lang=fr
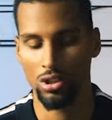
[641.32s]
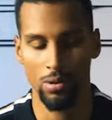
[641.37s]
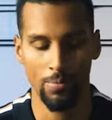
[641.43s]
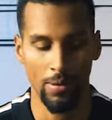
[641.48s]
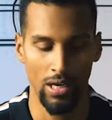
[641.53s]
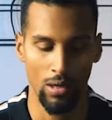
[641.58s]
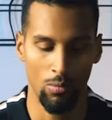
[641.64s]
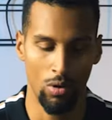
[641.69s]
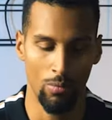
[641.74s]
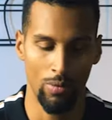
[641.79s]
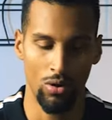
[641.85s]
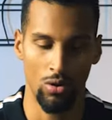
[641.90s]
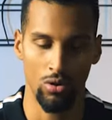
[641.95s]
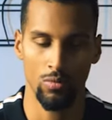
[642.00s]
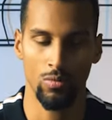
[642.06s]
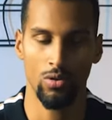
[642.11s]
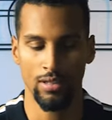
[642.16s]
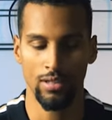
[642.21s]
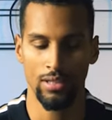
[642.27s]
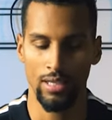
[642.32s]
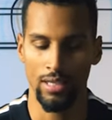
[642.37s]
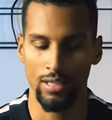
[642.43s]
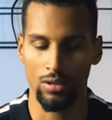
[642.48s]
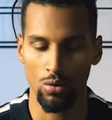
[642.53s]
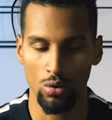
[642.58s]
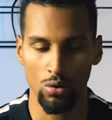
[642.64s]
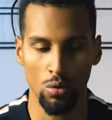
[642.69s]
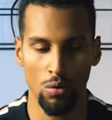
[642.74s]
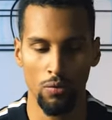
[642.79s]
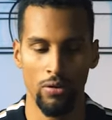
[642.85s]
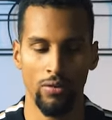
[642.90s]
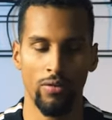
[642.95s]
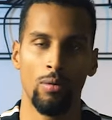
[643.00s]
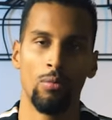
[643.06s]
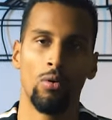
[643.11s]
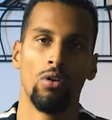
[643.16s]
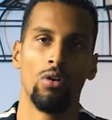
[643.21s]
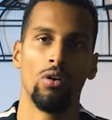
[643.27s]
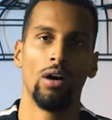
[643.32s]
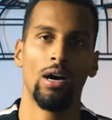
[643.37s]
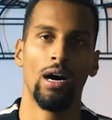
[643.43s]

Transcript: j'ai pas avec moi malheureusement. C'est les deux trophées vraiment euh,